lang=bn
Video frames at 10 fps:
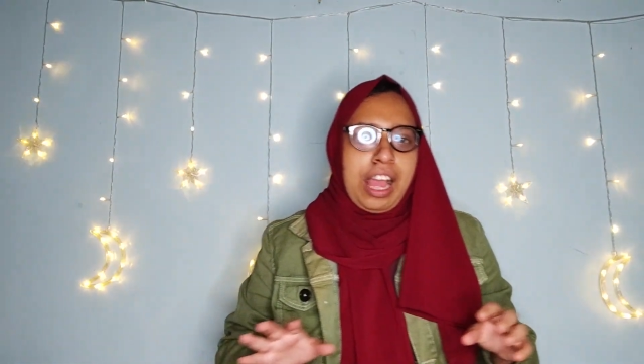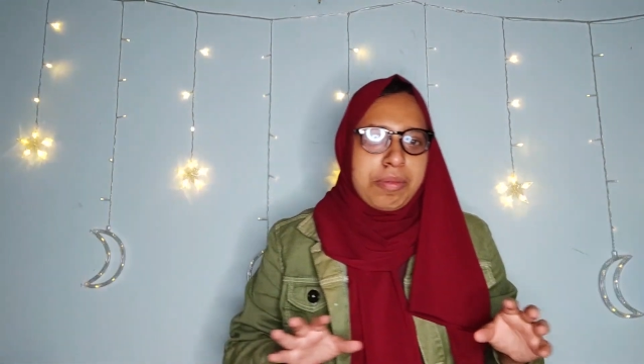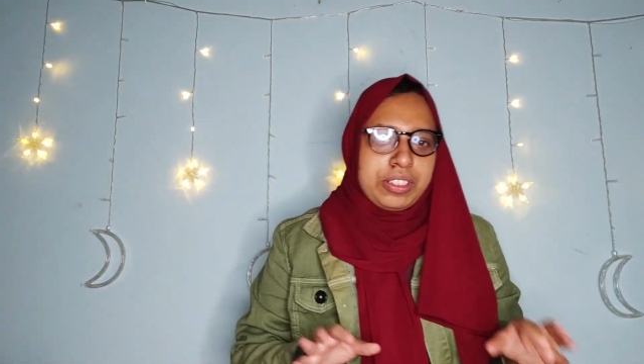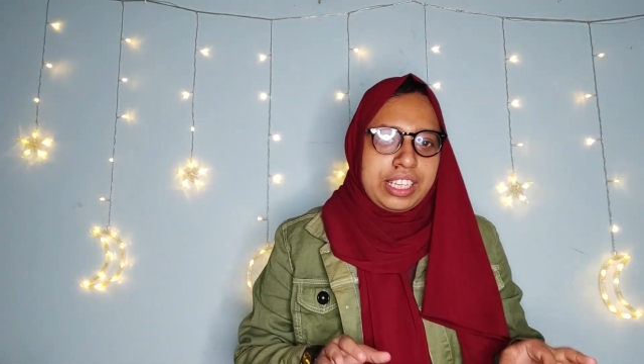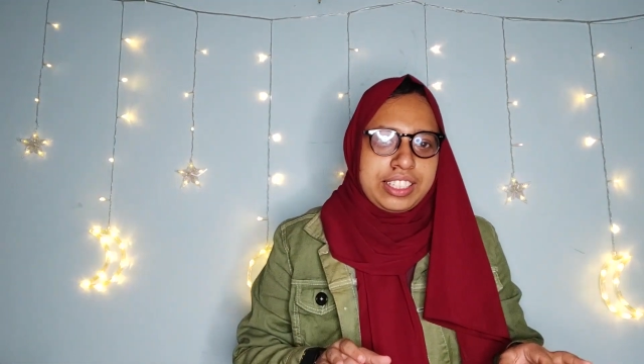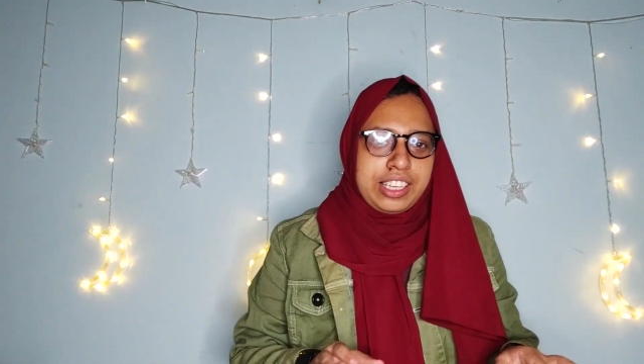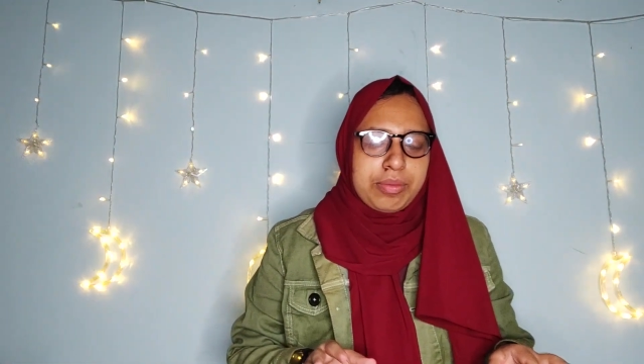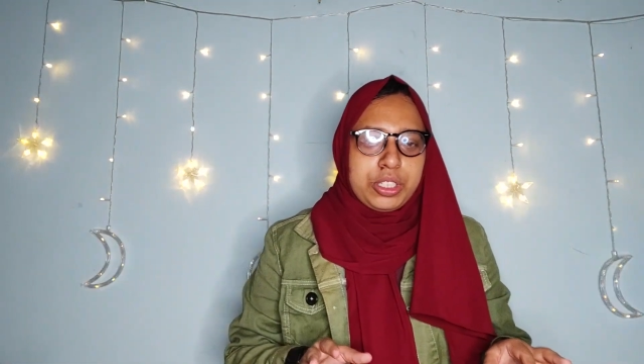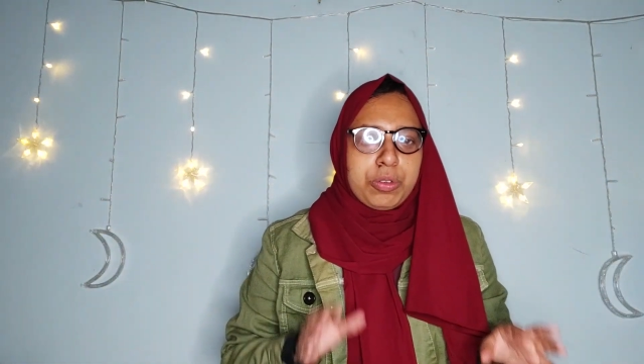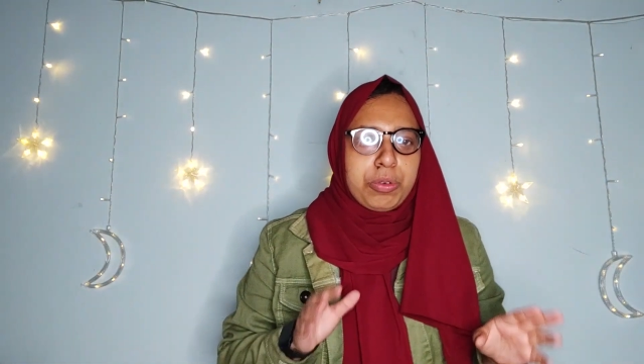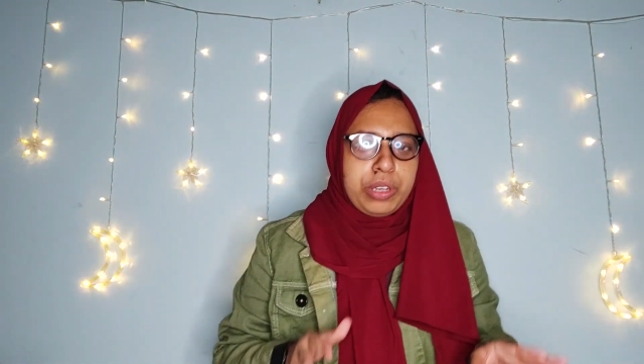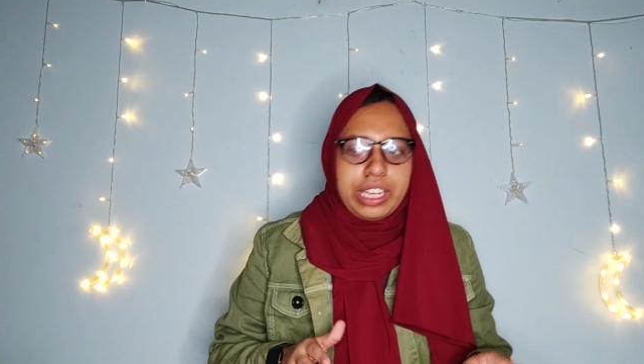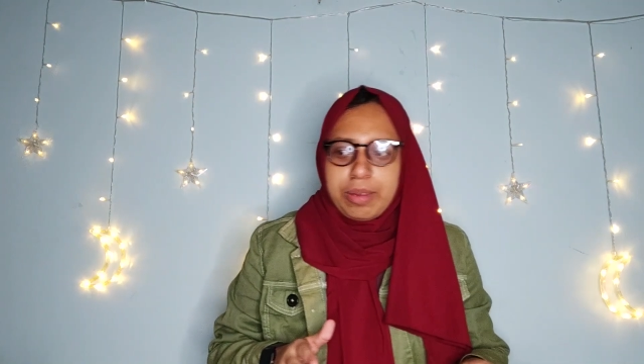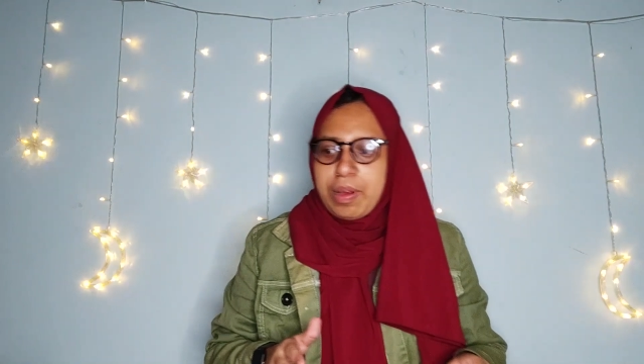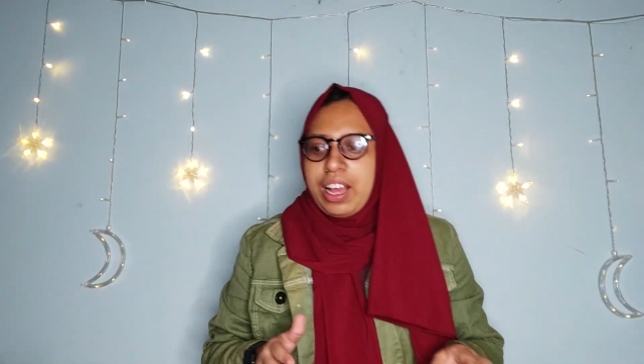আমি চাইছিলাম যে
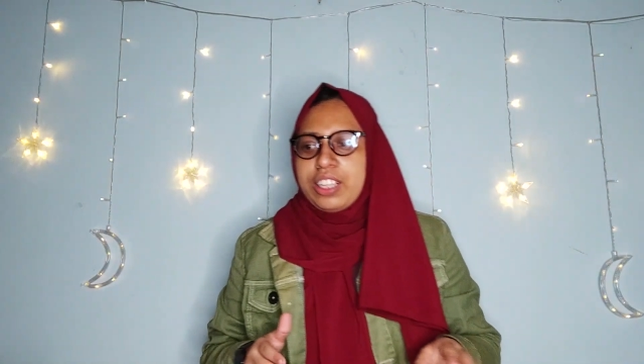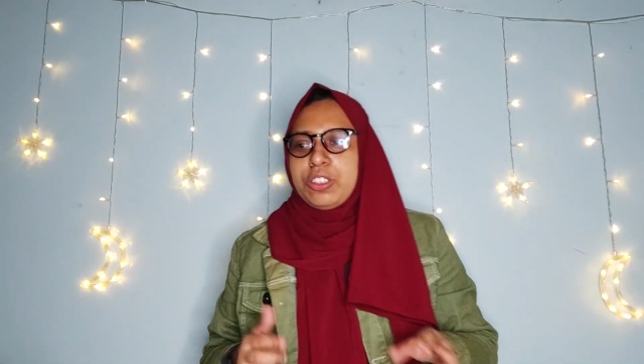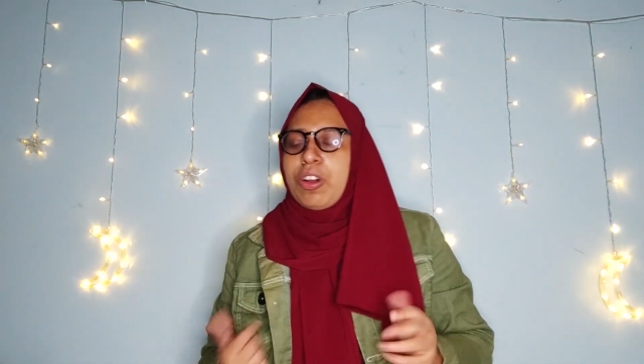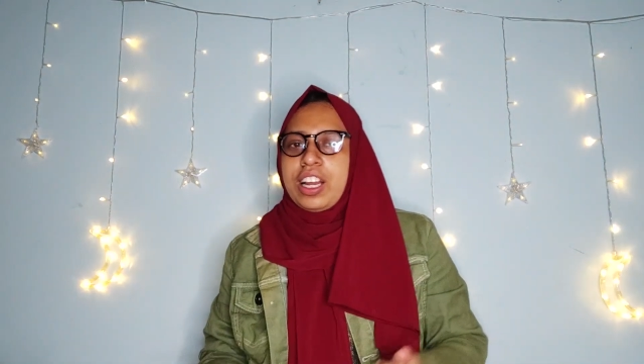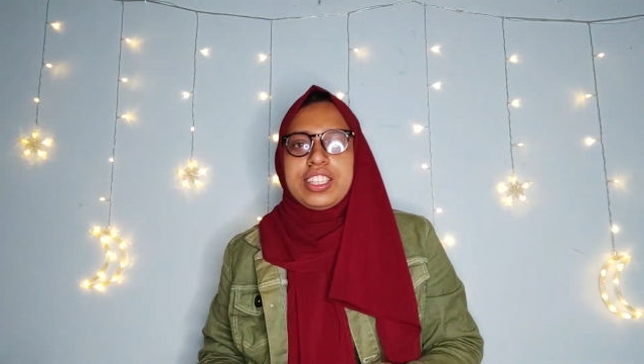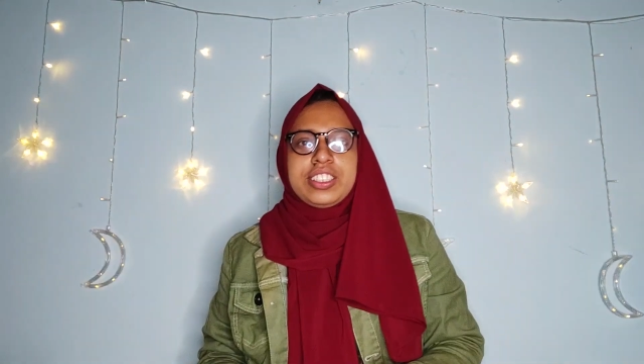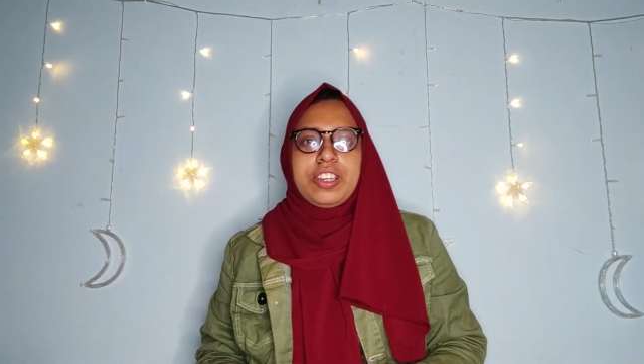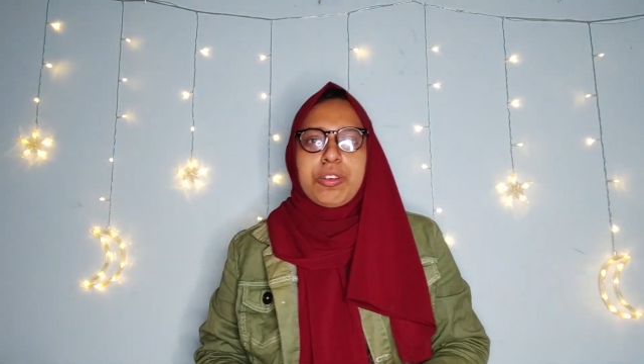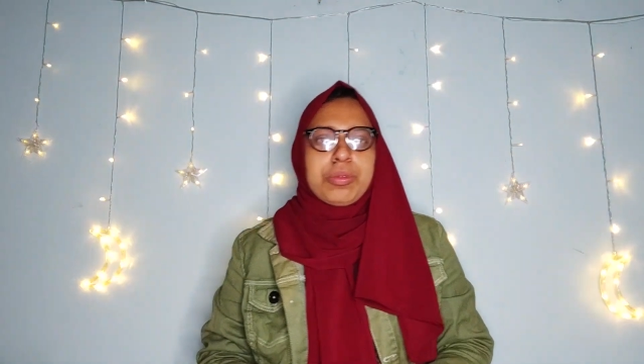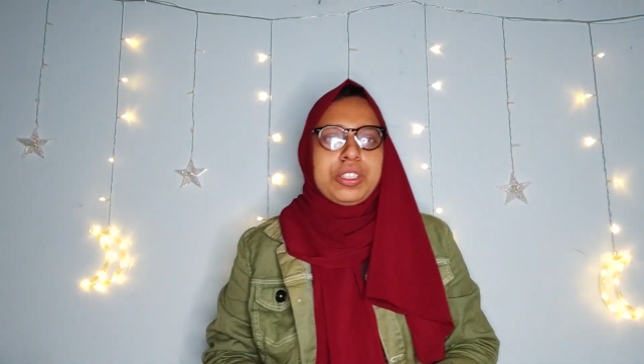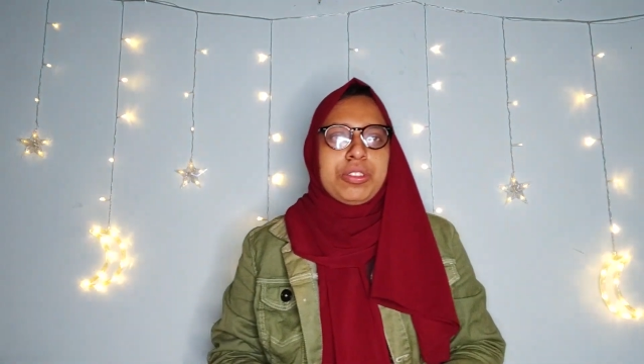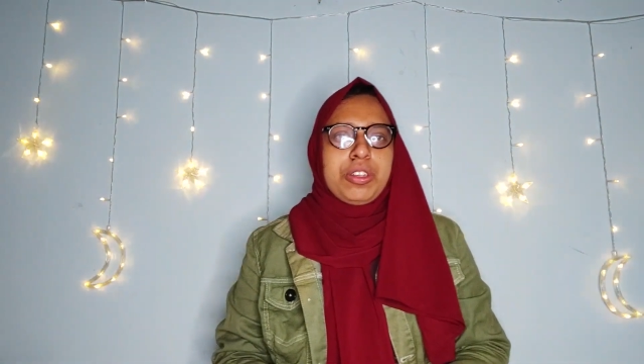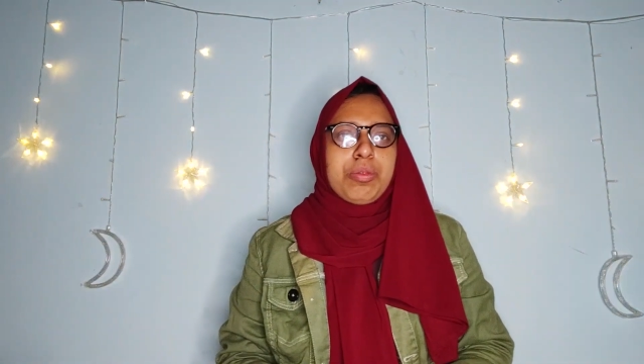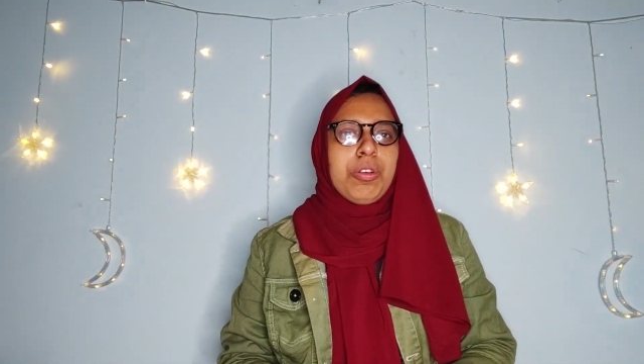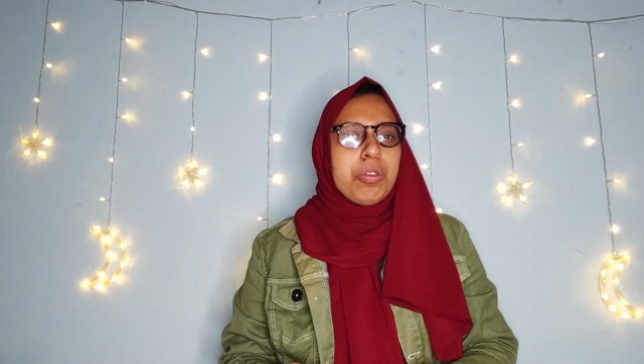হুডি বা জগার্স এরকম কিছু নিব